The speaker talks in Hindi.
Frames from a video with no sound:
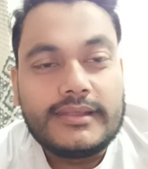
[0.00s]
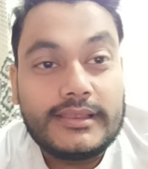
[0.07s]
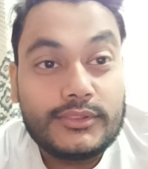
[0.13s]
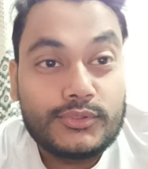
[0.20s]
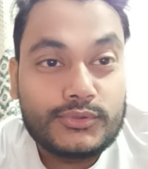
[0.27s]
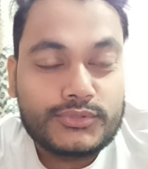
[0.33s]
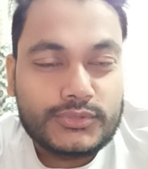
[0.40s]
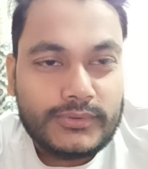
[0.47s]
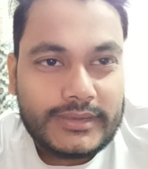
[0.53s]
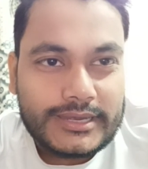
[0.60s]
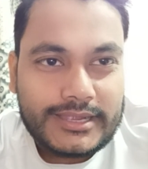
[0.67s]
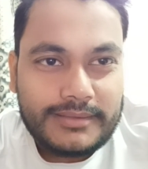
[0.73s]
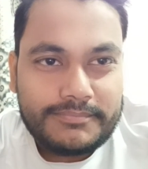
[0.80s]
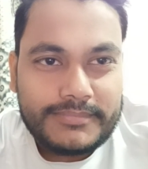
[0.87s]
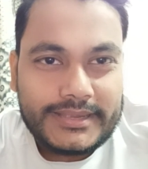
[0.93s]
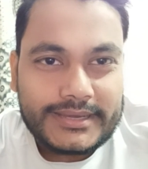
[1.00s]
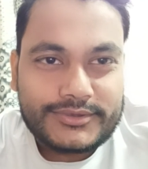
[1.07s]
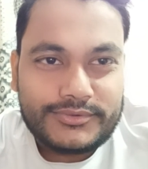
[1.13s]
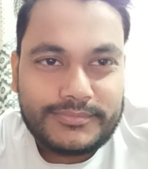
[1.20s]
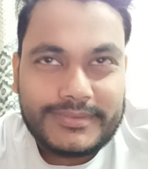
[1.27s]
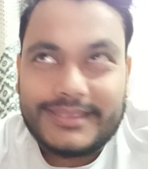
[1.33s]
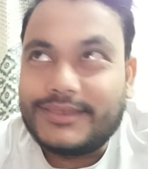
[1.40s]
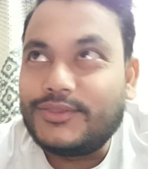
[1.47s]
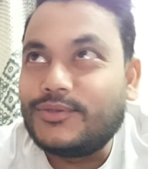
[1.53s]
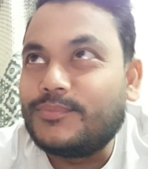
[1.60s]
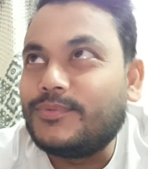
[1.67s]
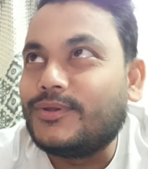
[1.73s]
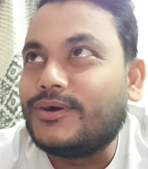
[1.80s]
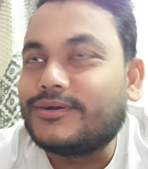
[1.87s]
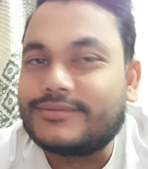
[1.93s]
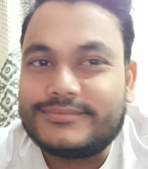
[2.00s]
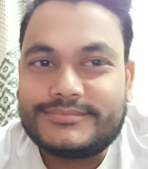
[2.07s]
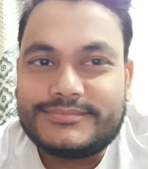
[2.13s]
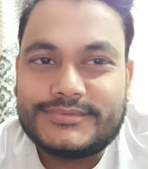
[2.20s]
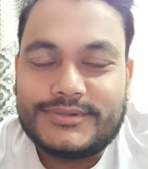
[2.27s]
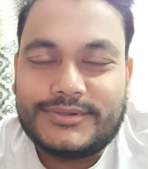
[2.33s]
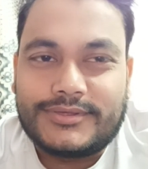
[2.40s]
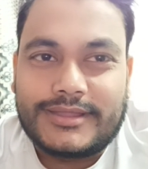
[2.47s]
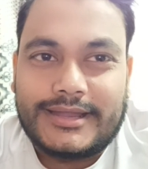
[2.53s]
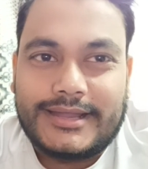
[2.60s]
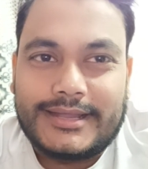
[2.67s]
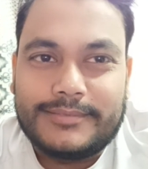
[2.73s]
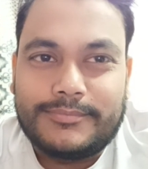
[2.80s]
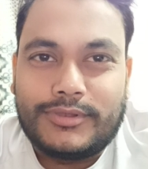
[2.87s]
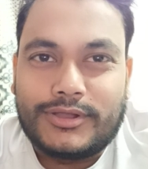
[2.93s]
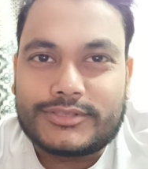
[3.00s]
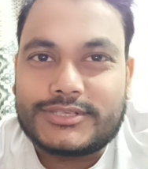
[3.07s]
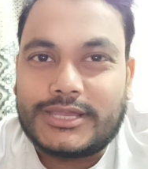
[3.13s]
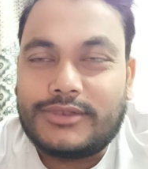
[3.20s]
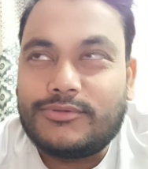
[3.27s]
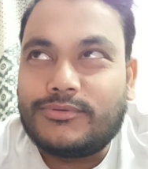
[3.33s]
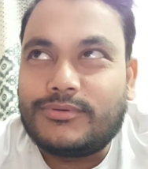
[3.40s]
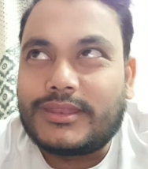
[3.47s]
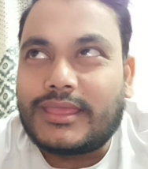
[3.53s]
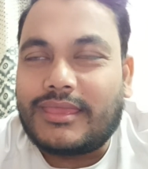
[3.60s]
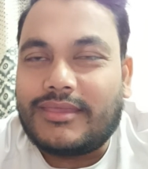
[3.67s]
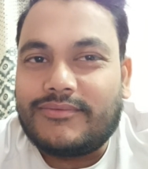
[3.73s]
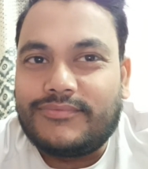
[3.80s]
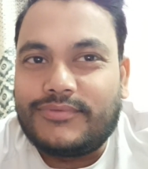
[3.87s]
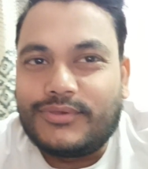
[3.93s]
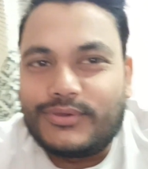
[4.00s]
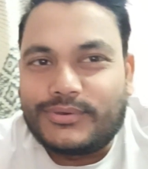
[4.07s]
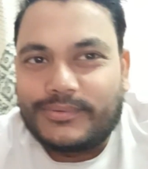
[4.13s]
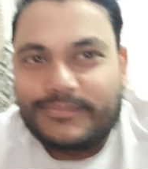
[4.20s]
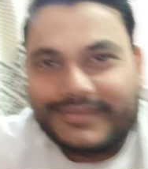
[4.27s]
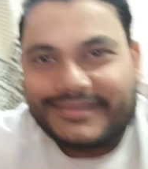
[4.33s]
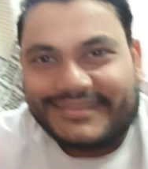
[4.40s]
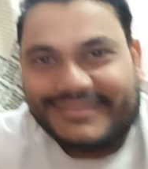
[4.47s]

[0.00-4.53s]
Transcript: दोस्तों वेलकम बैक टू माय न्यू ब्लॉग और आज ब्लॉग चालू हो रहा है व्योम के